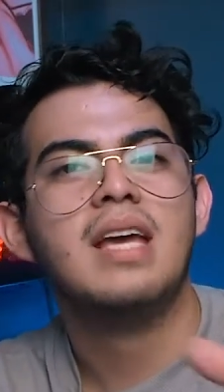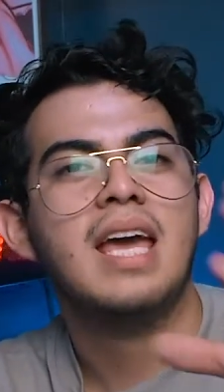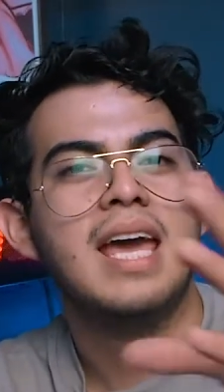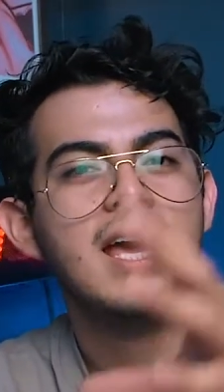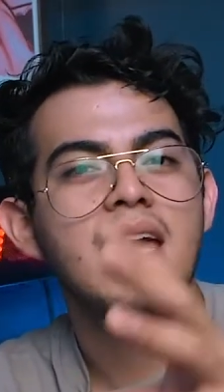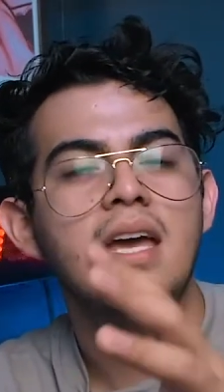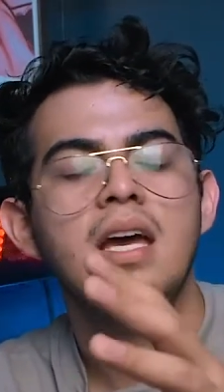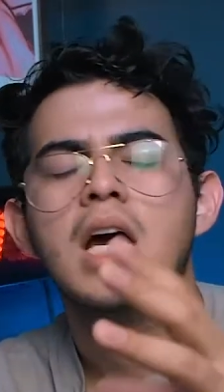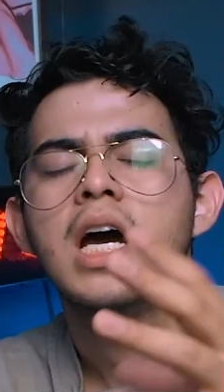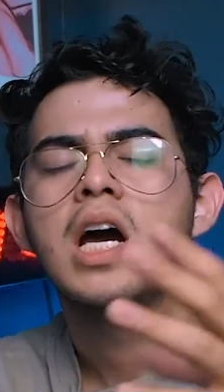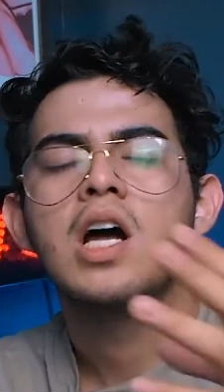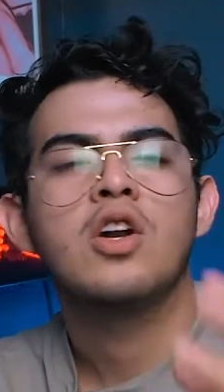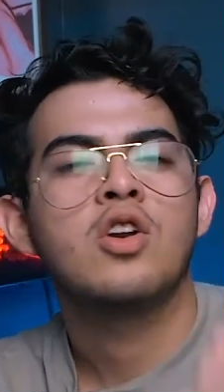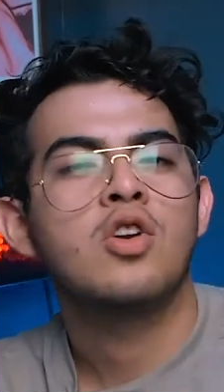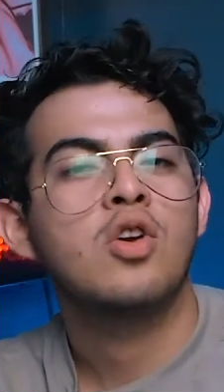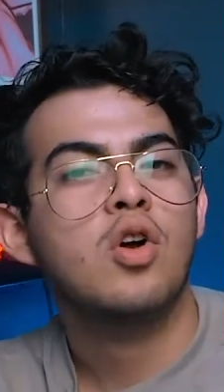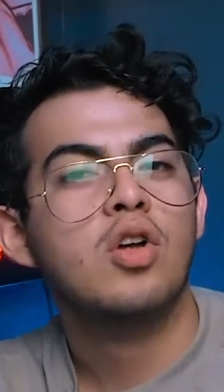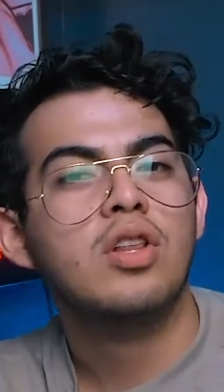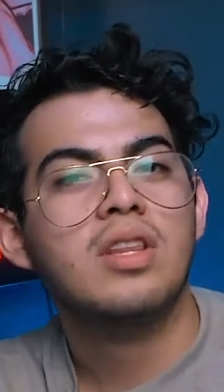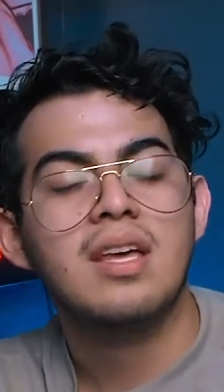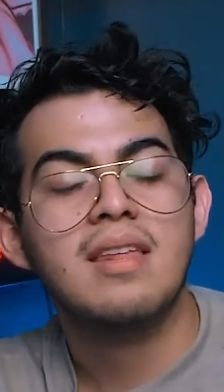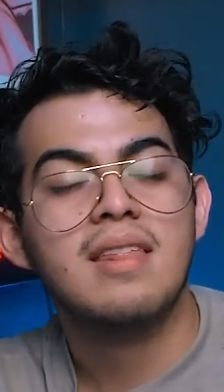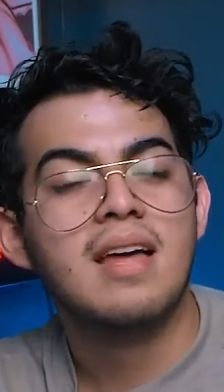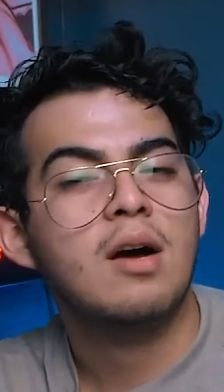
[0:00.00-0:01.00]
que
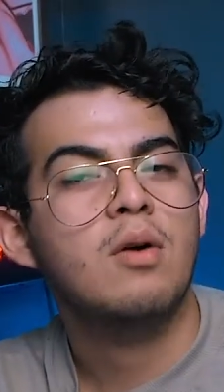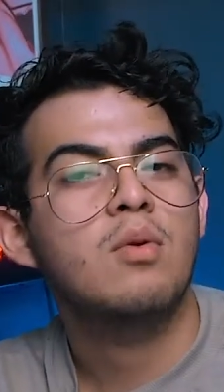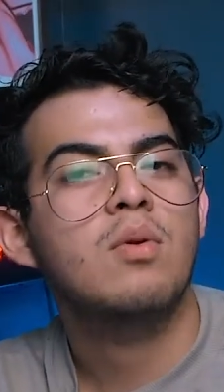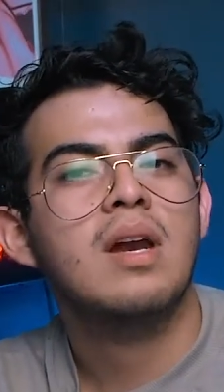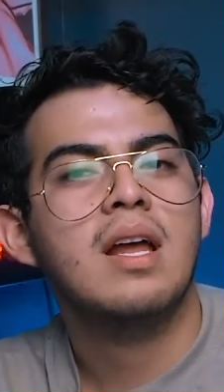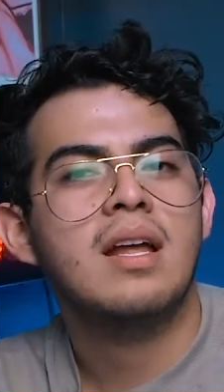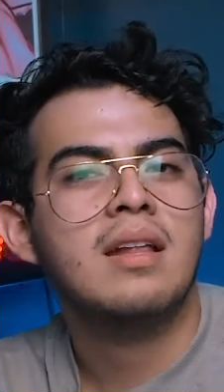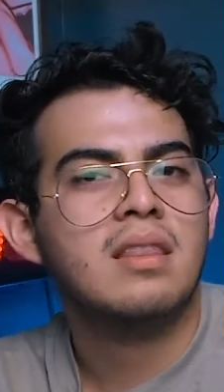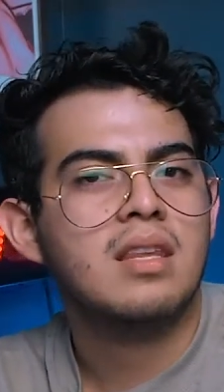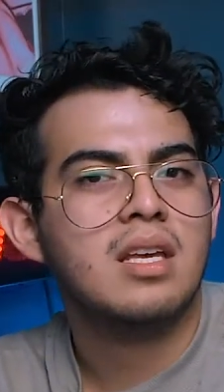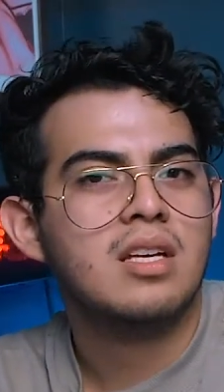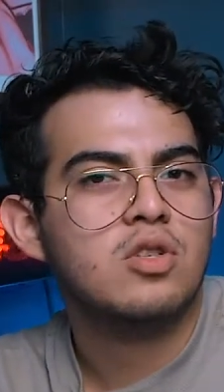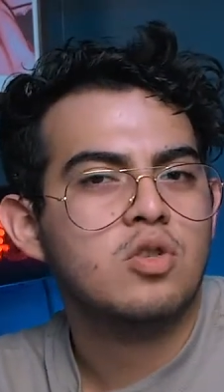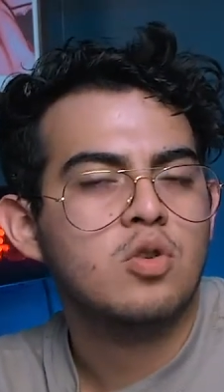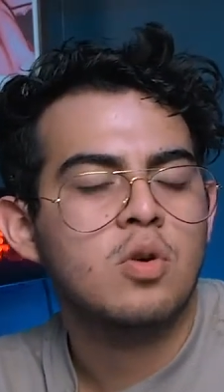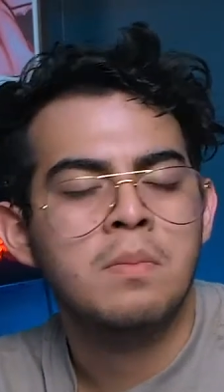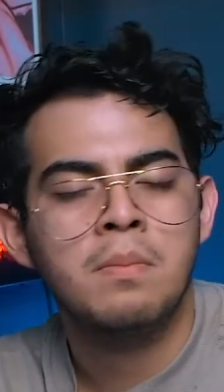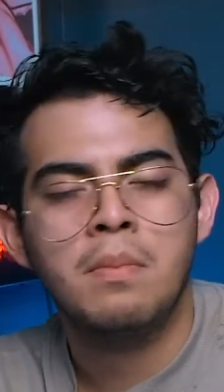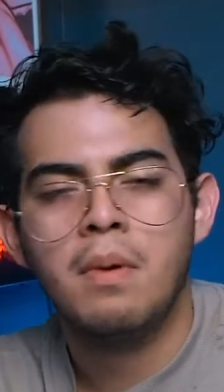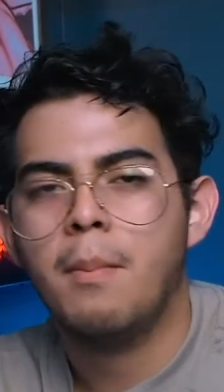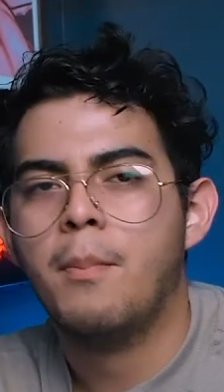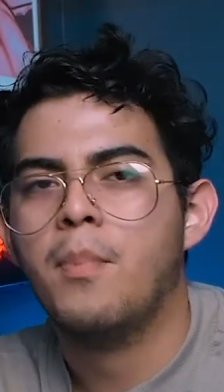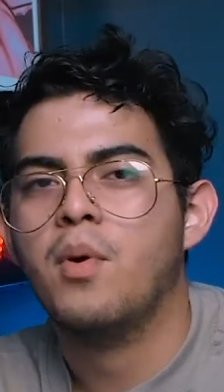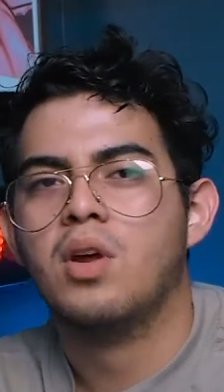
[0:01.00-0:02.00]
no te da un lente
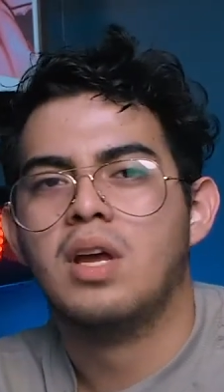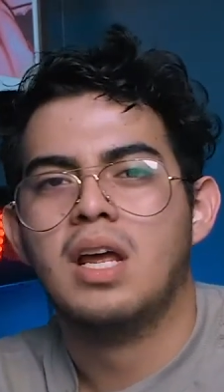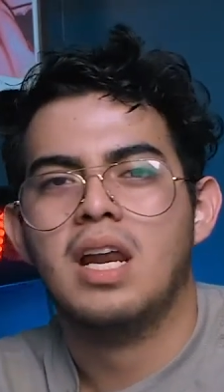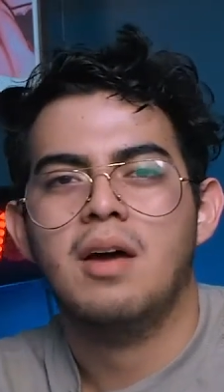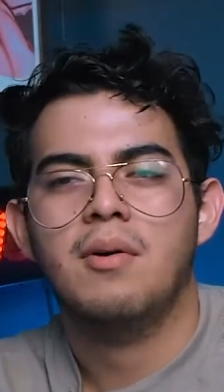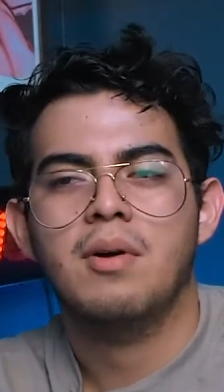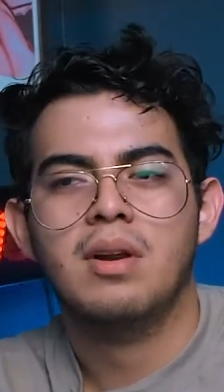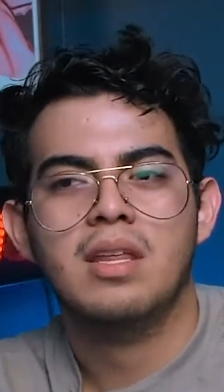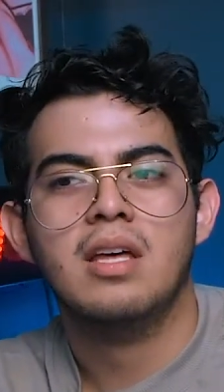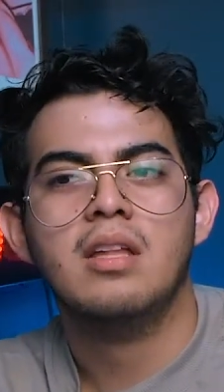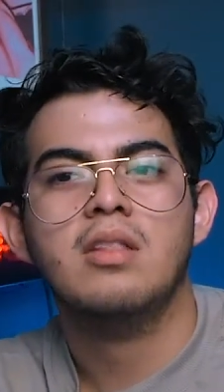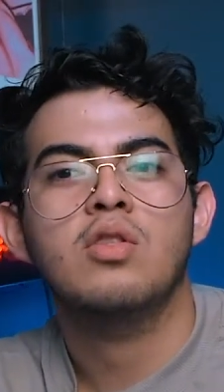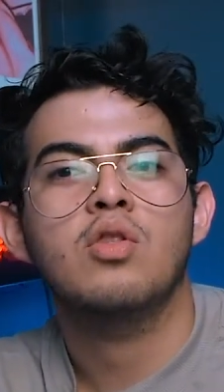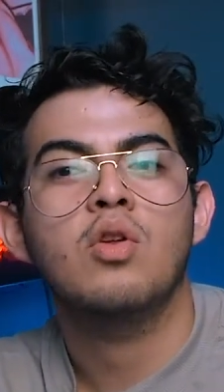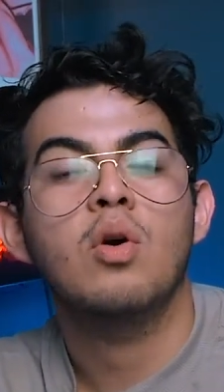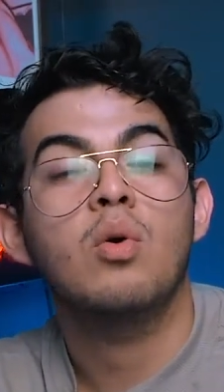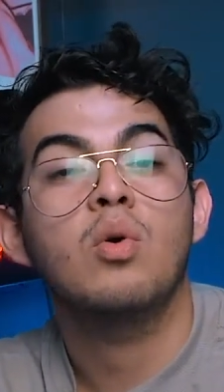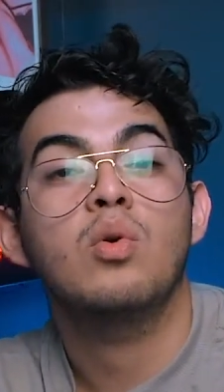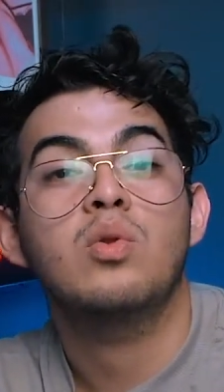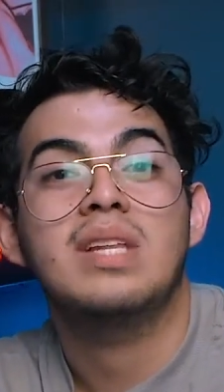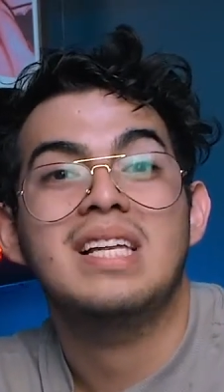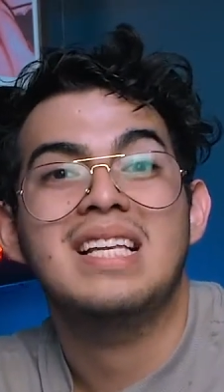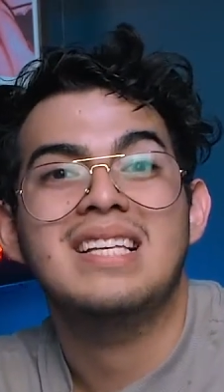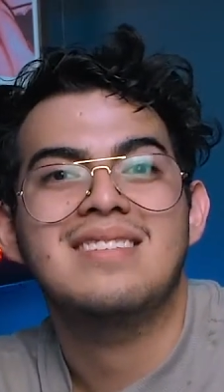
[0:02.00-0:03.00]
zoom porque la verdad no
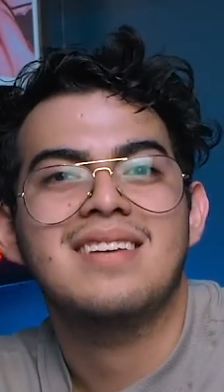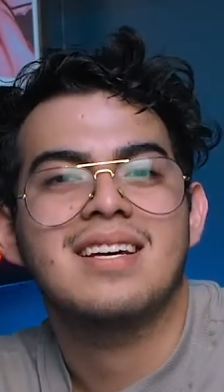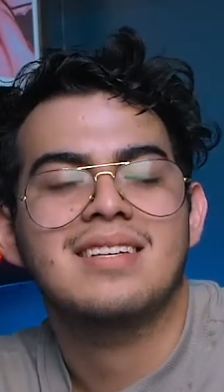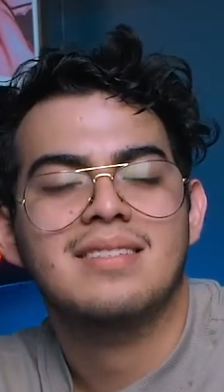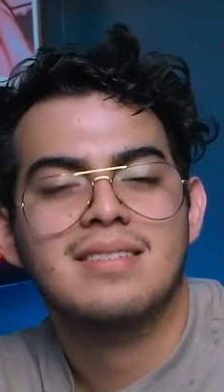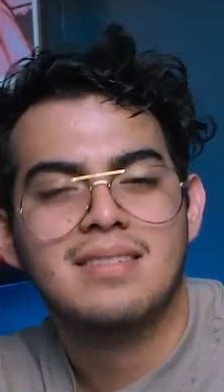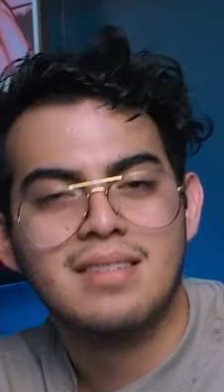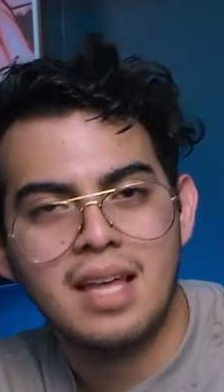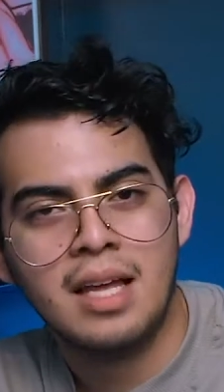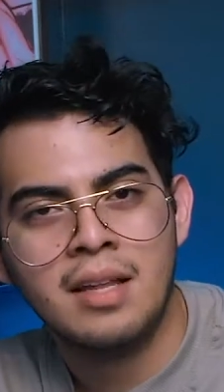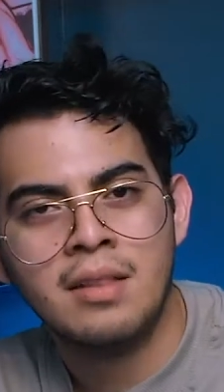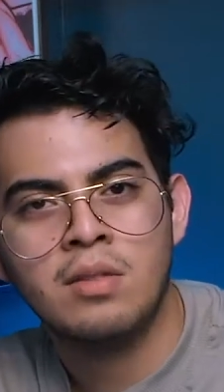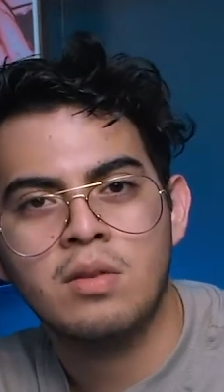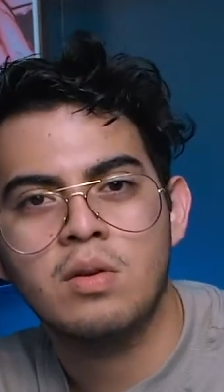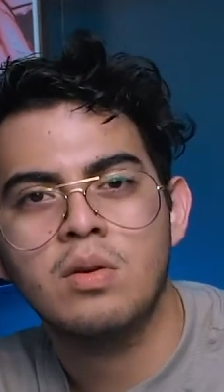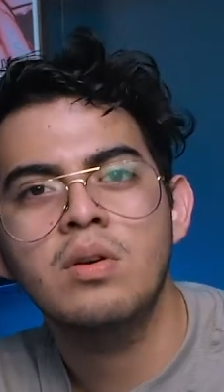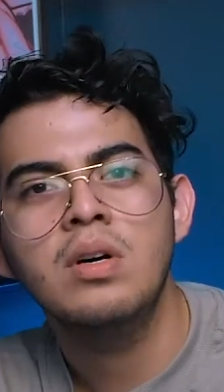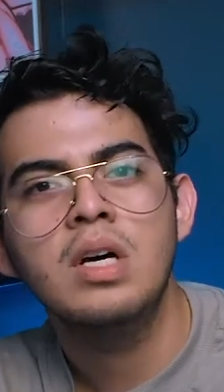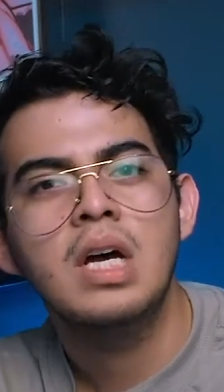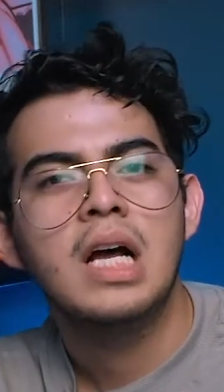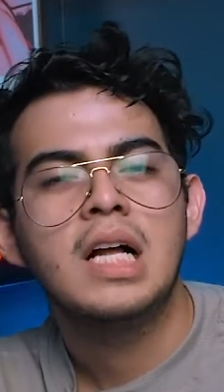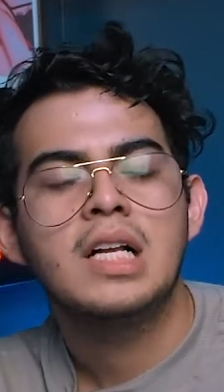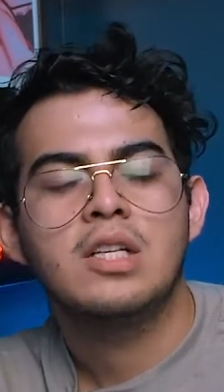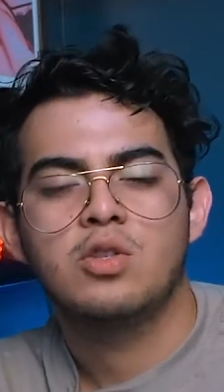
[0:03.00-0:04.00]
lo utilizas tanto.